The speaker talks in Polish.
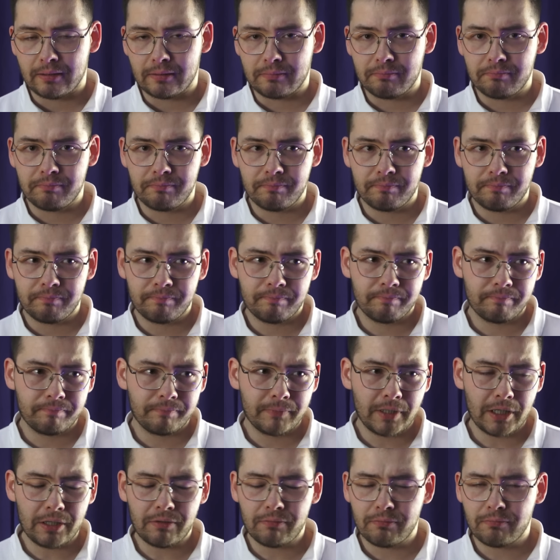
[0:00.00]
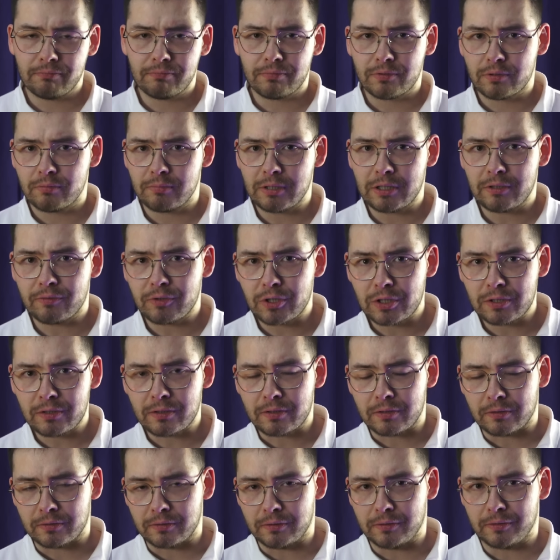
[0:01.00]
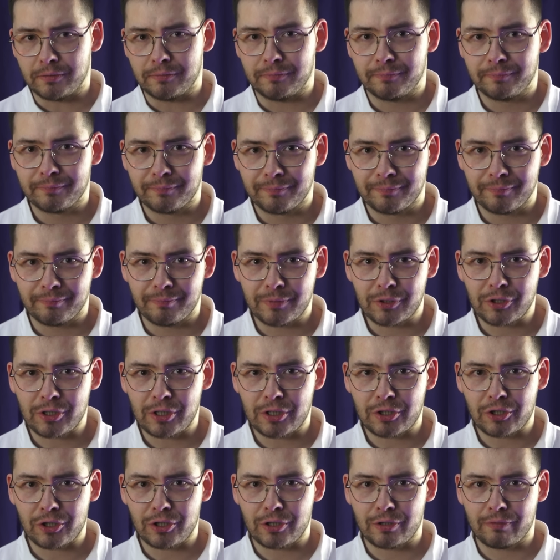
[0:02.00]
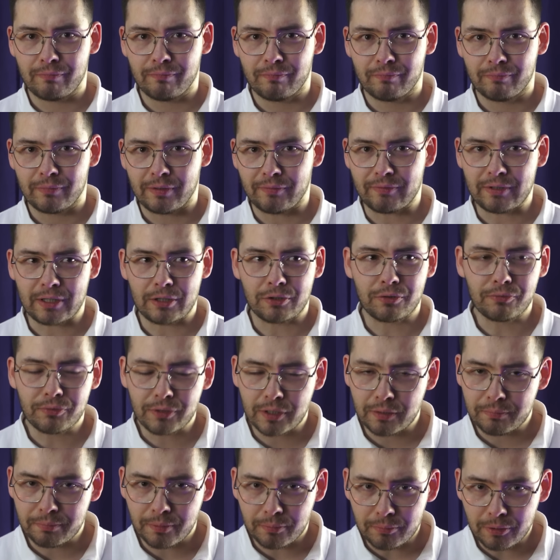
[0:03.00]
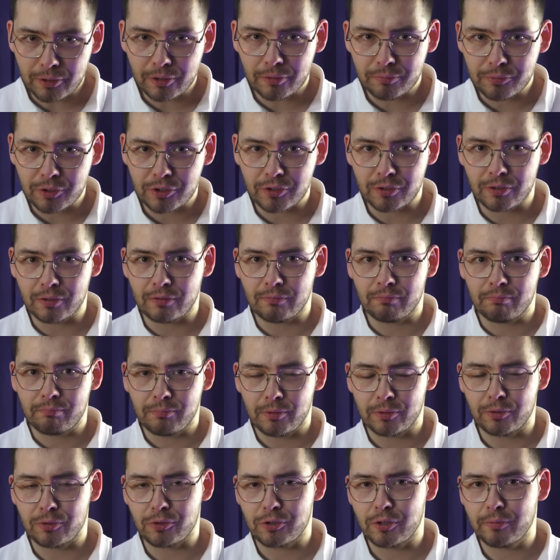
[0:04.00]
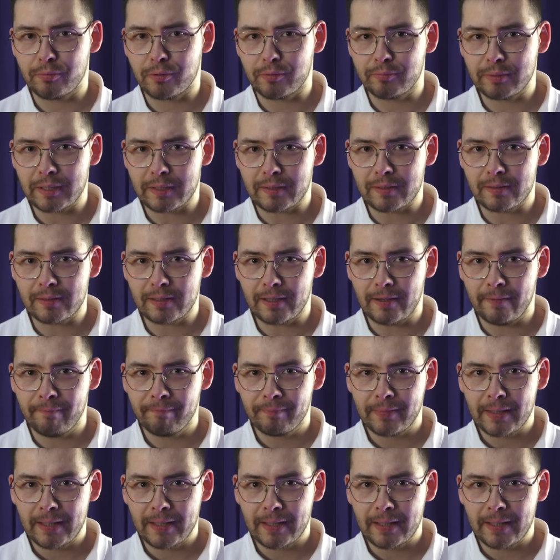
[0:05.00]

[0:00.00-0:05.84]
Mm, no i w sumie to wszystko. No. Myślę, że te wskazówki pomogą Ci podjąć dobrą decyzję.